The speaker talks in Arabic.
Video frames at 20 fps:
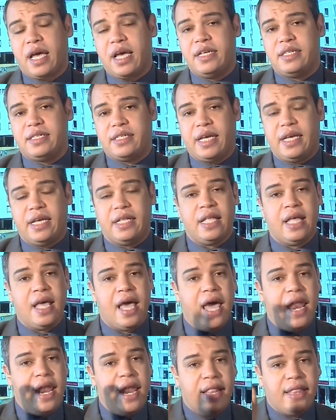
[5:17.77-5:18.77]
قيس سعيد
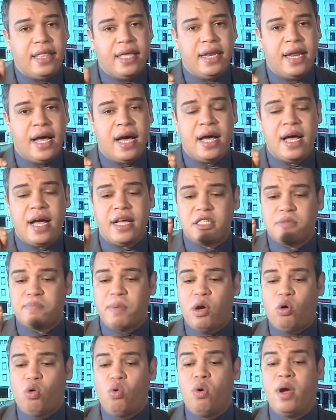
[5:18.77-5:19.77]
الذين
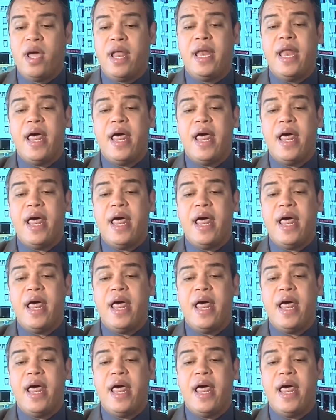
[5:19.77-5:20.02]
أصبحوا